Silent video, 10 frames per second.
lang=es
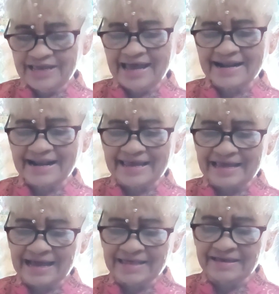
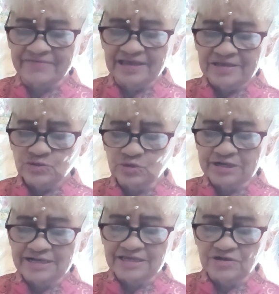arraigada. Su
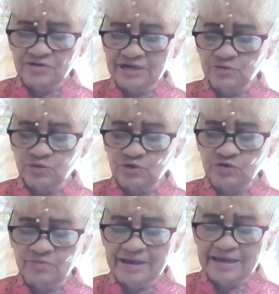religión
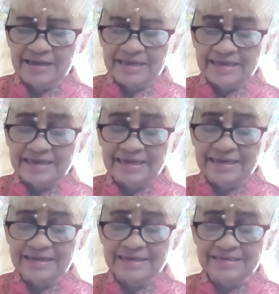autónoma
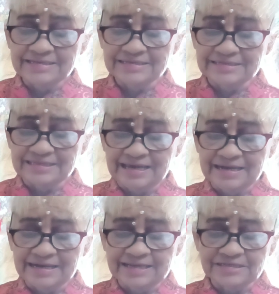que está
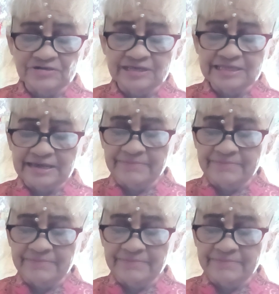relacionada,